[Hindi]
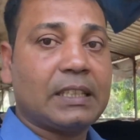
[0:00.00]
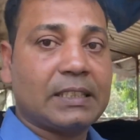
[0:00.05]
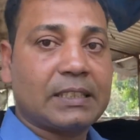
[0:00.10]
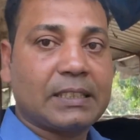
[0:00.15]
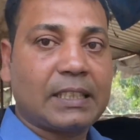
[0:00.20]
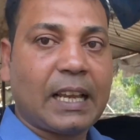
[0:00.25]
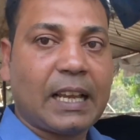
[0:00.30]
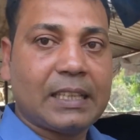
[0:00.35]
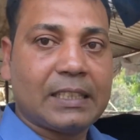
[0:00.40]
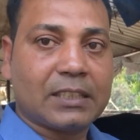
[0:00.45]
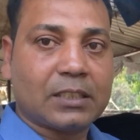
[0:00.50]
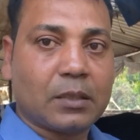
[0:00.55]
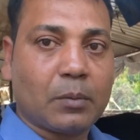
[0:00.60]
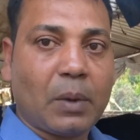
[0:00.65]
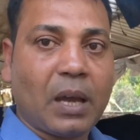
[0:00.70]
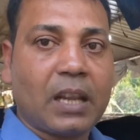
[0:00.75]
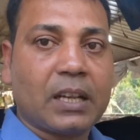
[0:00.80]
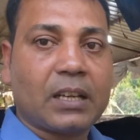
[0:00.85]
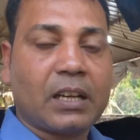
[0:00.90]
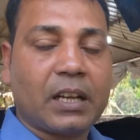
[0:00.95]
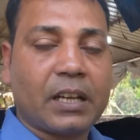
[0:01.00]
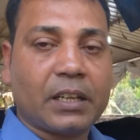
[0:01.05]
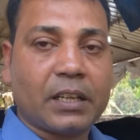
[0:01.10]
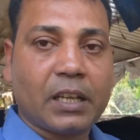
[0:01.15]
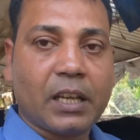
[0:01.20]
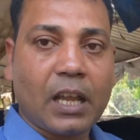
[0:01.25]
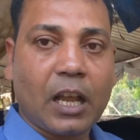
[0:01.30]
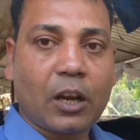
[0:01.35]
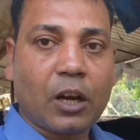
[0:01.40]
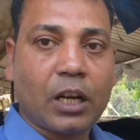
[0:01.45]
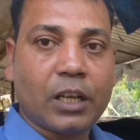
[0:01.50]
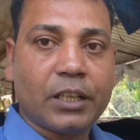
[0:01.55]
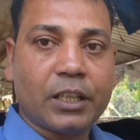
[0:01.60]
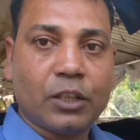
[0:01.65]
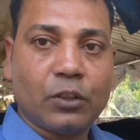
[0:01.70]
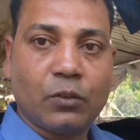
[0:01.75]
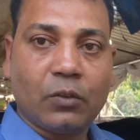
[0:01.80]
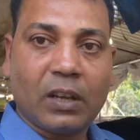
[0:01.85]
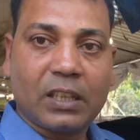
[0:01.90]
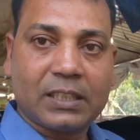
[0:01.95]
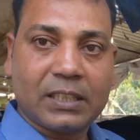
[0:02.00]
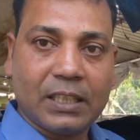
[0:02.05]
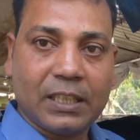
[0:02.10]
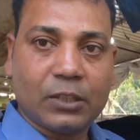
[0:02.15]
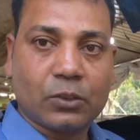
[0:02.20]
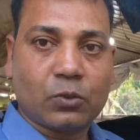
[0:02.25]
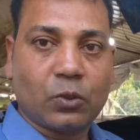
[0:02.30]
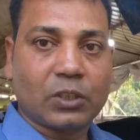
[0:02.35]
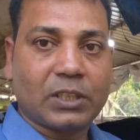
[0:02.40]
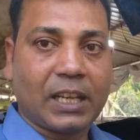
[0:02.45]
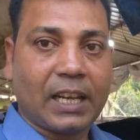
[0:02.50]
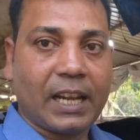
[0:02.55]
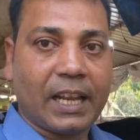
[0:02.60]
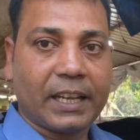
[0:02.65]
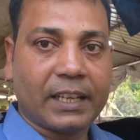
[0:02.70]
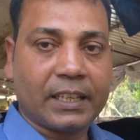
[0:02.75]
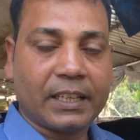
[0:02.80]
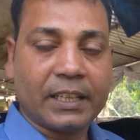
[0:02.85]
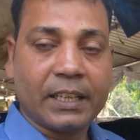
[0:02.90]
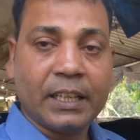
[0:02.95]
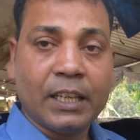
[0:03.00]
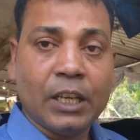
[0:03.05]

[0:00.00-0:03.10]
इसका इस्तेमाल करेंगे और कंटिन्यूसली इसको चलाएंगे